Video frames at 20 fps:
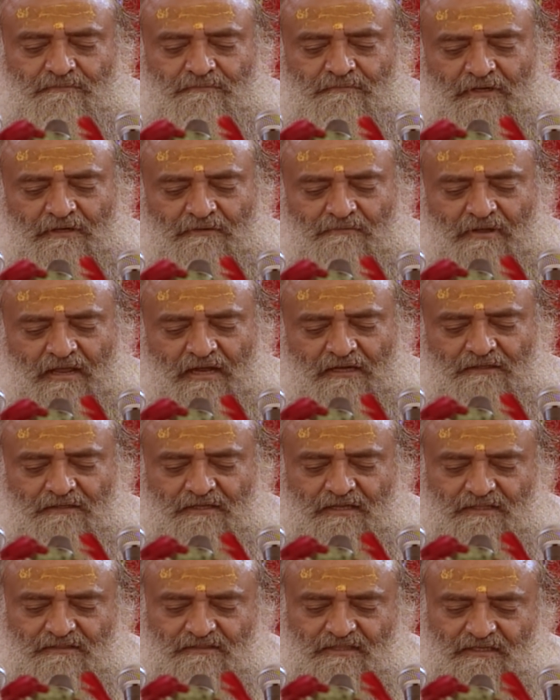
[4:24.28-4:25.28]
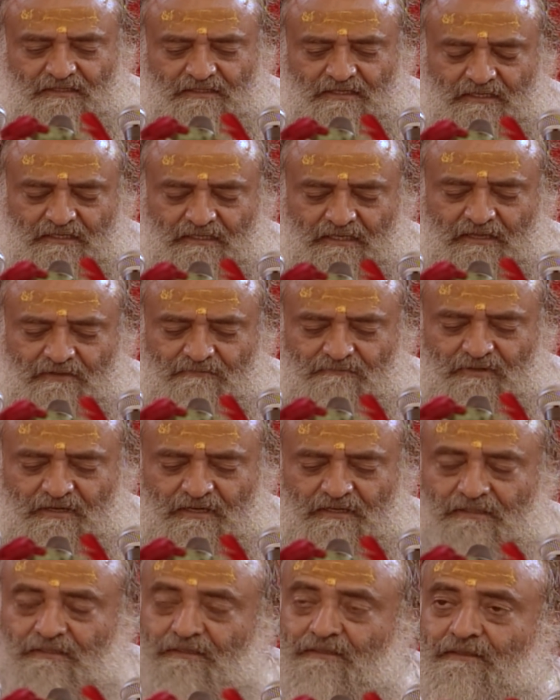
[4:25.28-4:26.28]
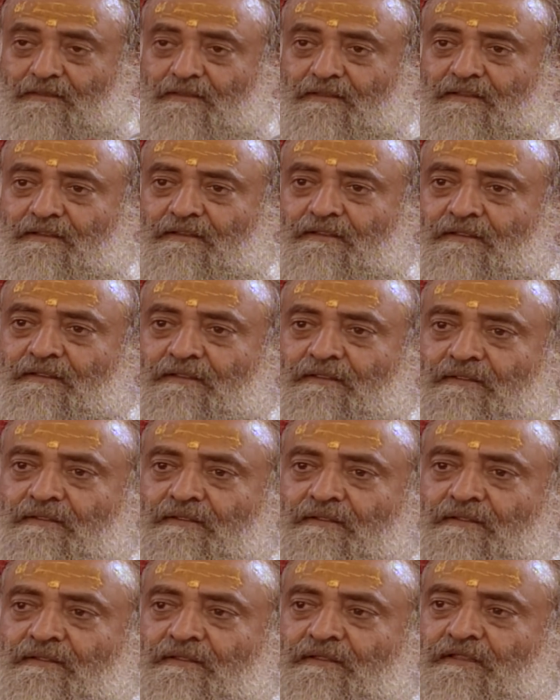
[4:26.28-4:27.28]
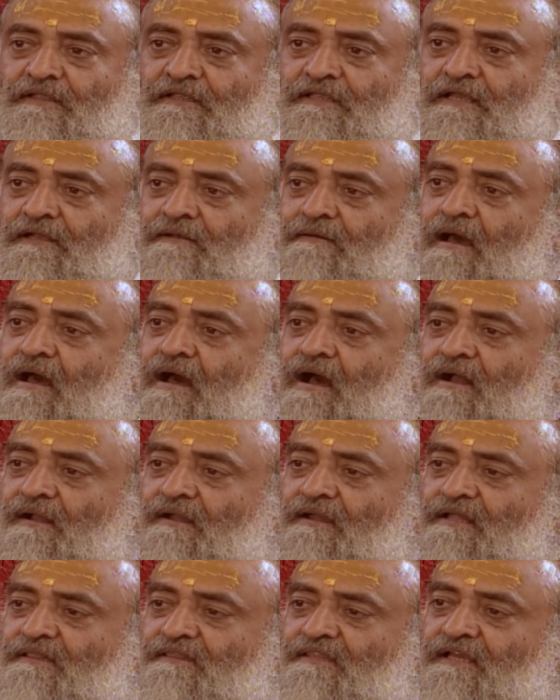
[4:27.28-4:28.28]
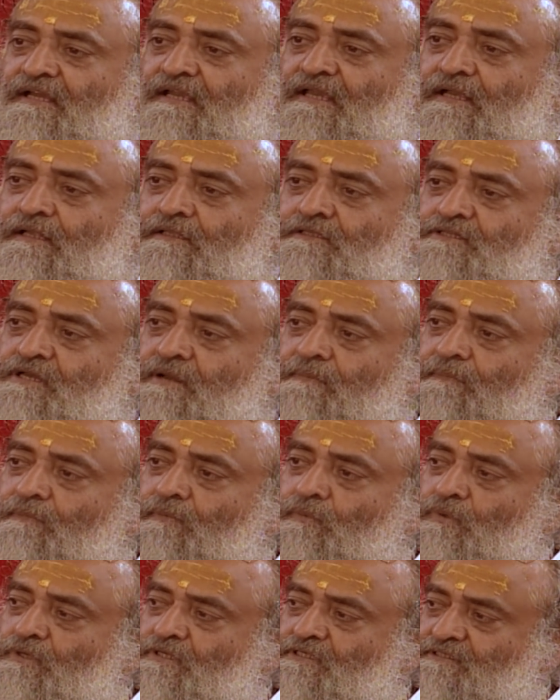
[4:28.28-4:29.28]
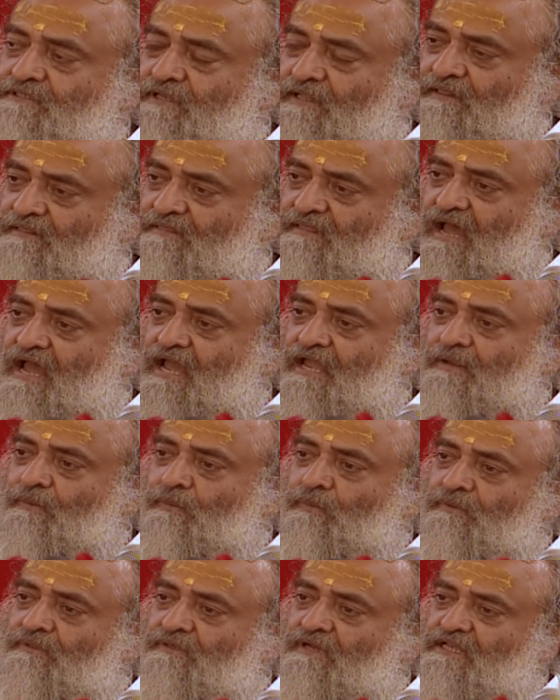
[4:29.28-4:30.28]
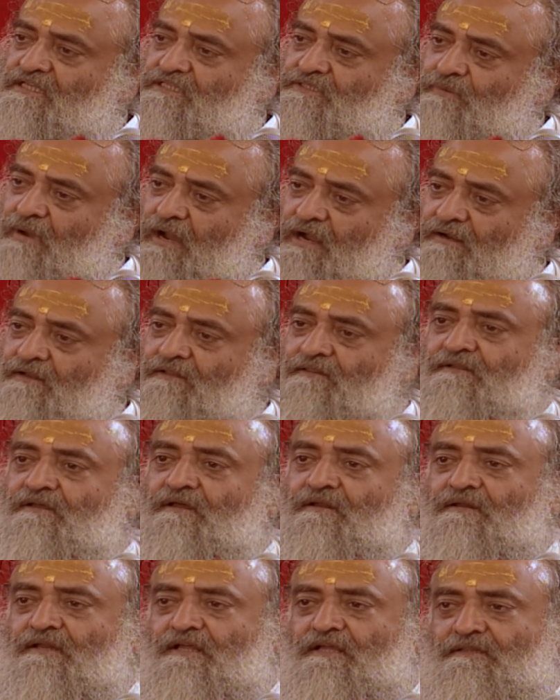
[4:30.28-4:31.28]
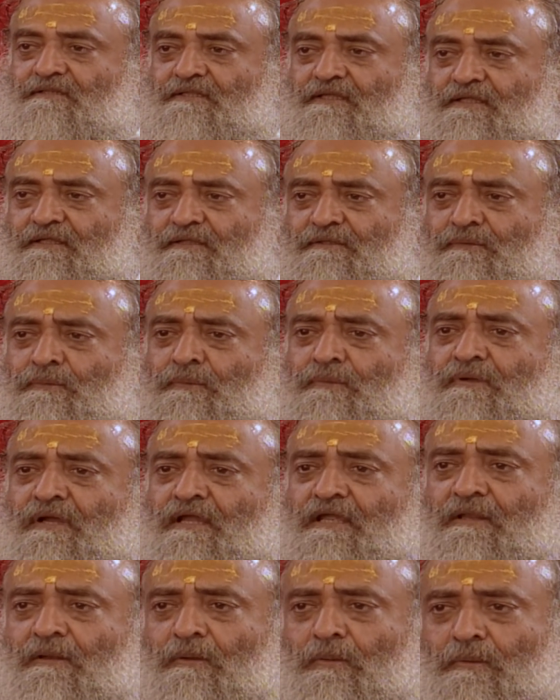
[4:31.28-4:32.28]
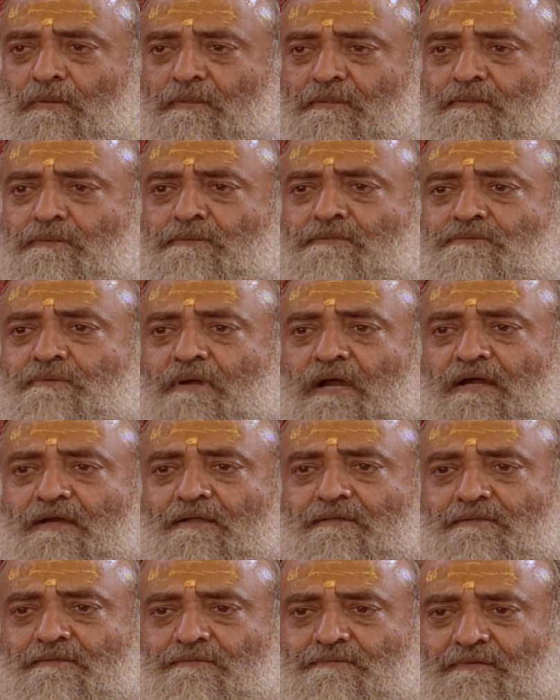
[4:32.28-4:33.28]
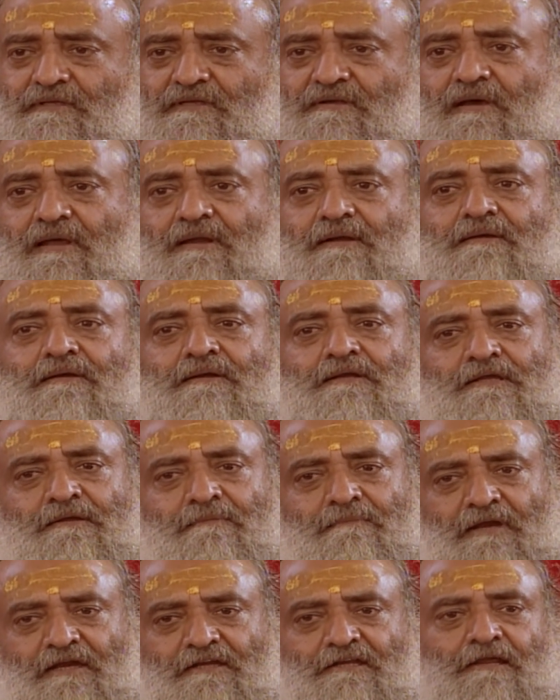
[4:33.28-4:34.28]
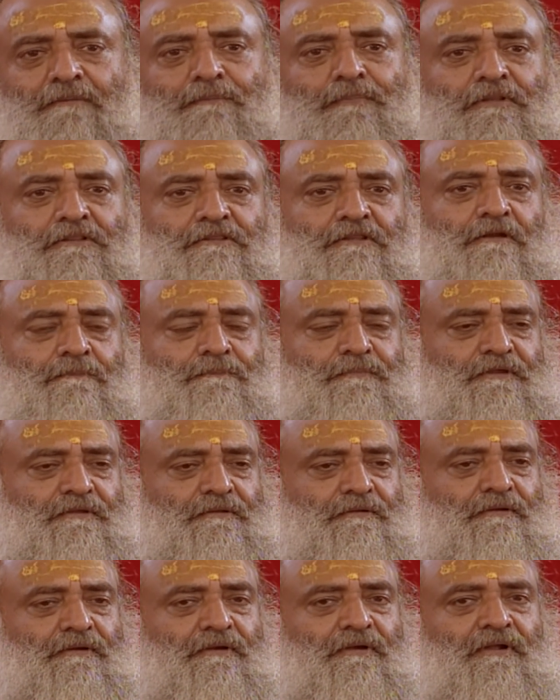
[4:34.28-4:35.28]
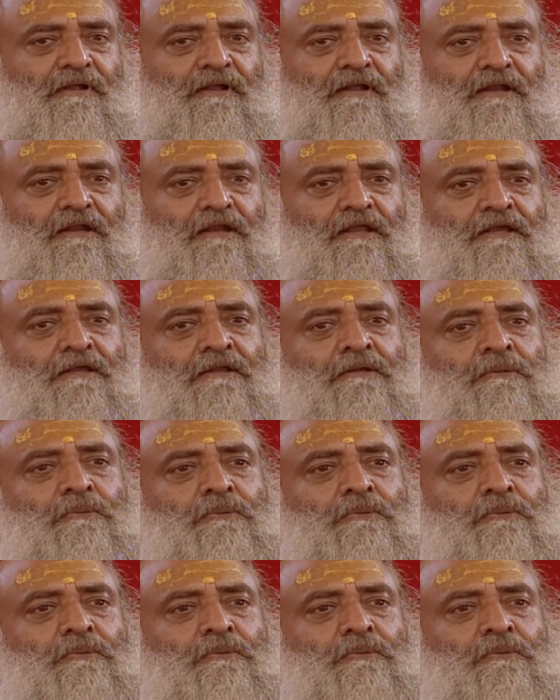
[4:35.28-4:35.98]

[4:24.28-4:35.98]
भगवान कहते हैं कि केवल ये कहाँ कहते हैं कि जब कोई संत आए उनका स्वागत कर रहे थे तो कई लोग तो स्वागत स्वीकार करके बैठे पत्तल पे लेकिन